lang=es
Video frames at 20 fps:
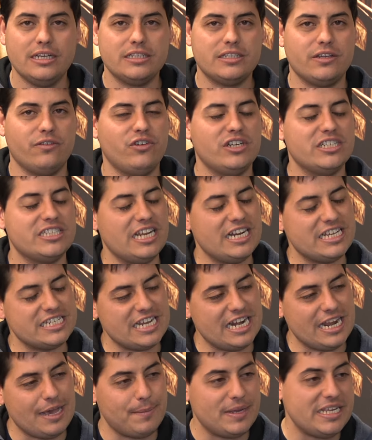se fue hasta la
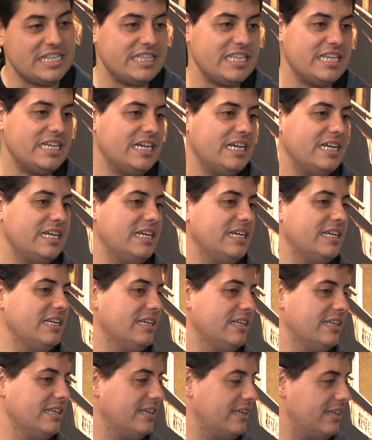sala
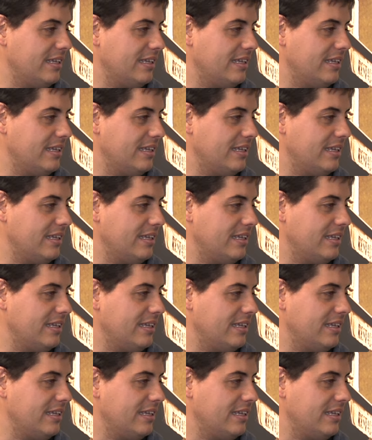mítica